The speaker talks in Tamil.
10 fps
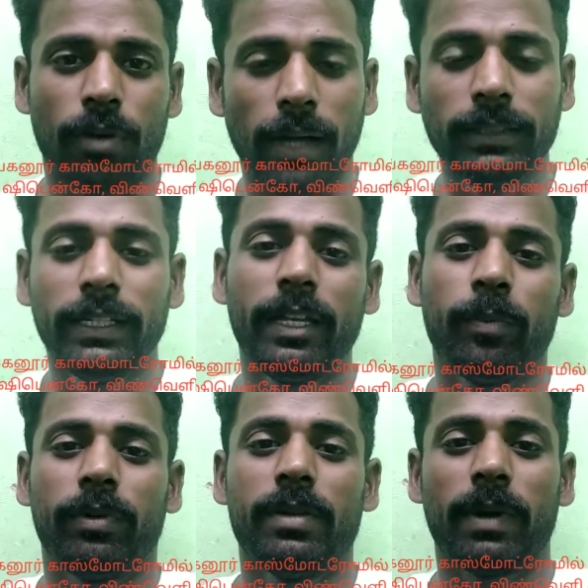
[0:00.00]
ஸோ அங்கேயே
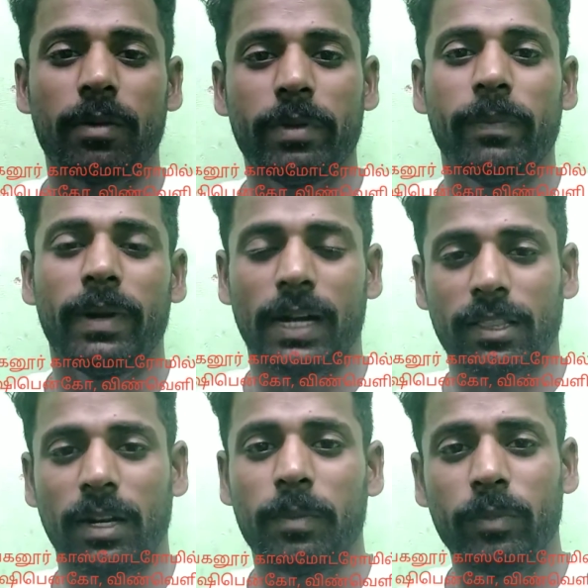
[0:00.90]
போய் படப்பிடிப்பை
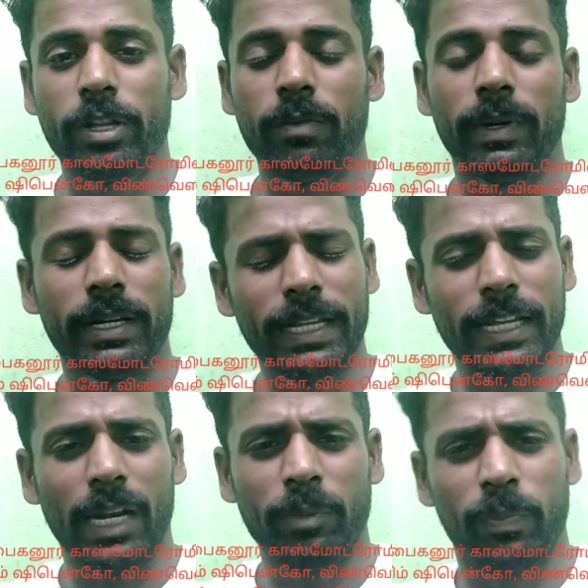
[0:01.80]
நடத்தலாம் முடிவு பண்ணி
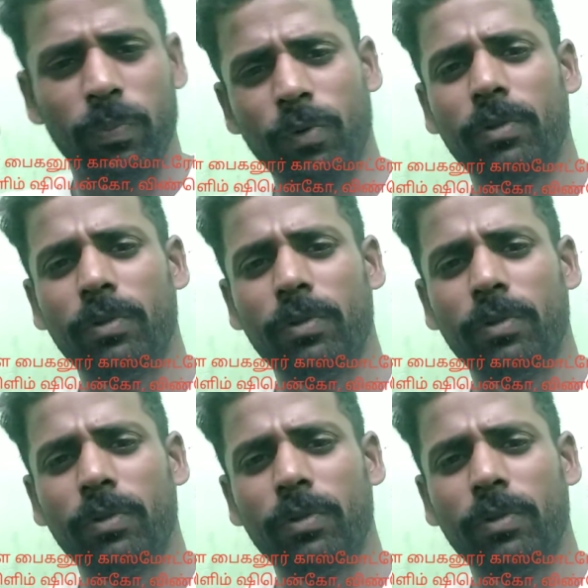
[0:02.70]
கிளம்பி